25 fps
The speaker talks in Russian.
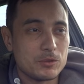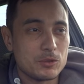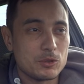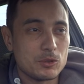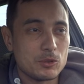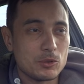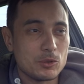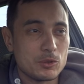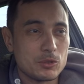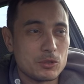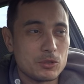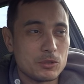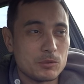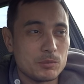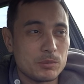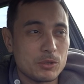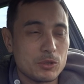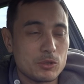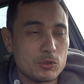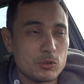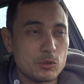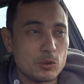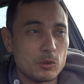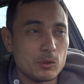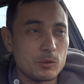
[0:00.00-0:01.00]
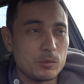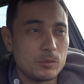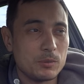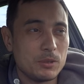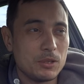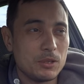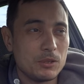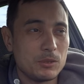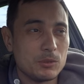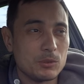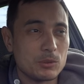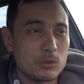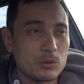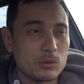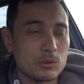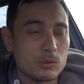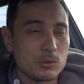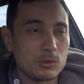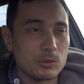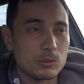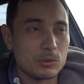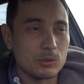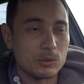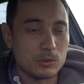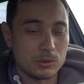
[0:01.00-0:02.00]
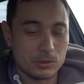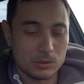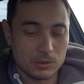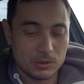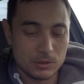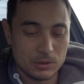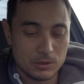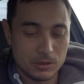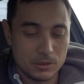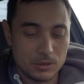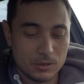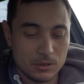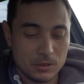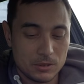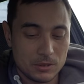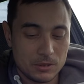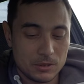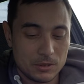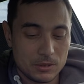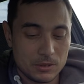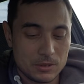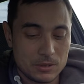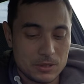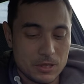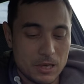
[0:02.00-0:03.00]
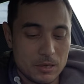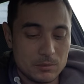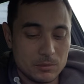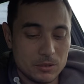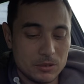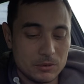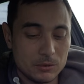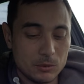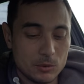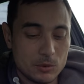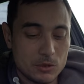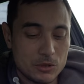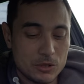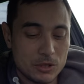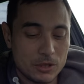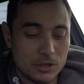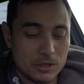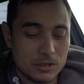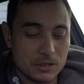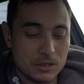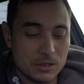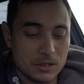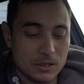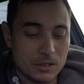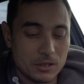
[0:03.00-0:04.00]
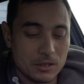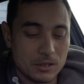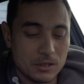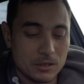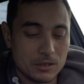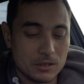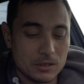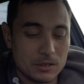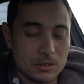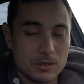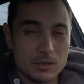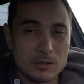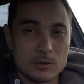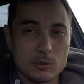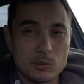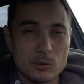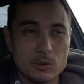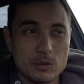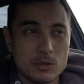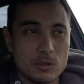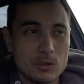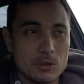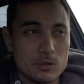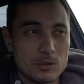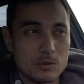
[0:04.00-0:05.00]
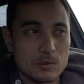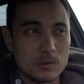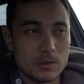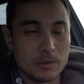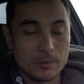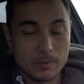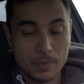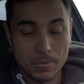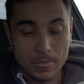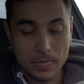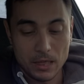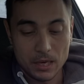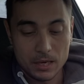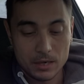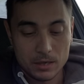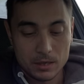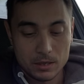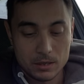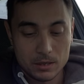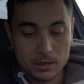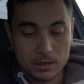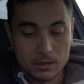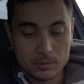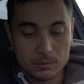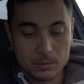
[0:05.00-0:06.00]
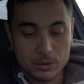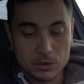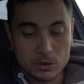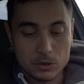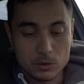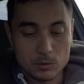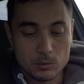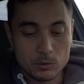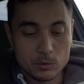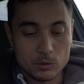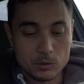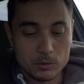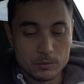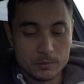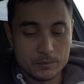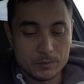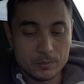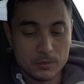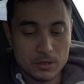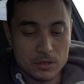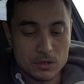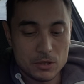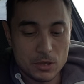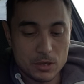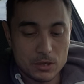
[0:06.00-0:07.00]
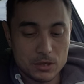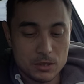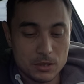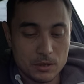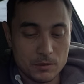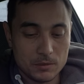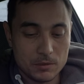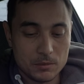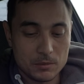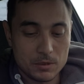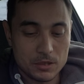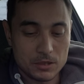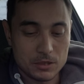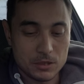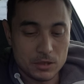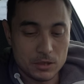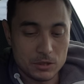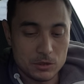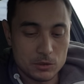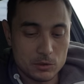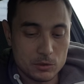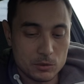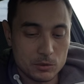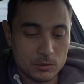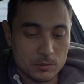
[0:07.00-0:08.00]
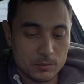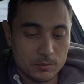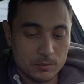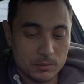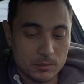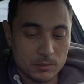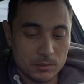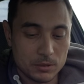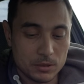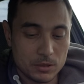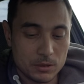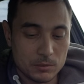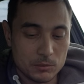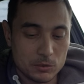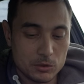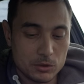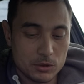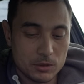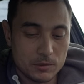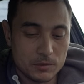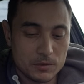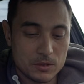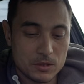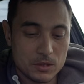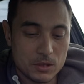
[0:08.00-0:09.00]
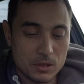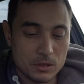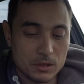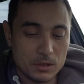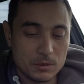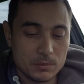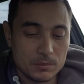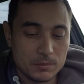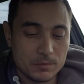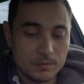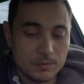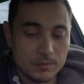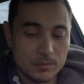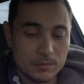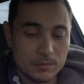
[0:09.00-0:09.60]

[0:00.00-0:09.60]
все же пришел к мнению, что самое лучшее это, это сотрудничество. Почему? Сейчас я вам расскажу. Потому что в целом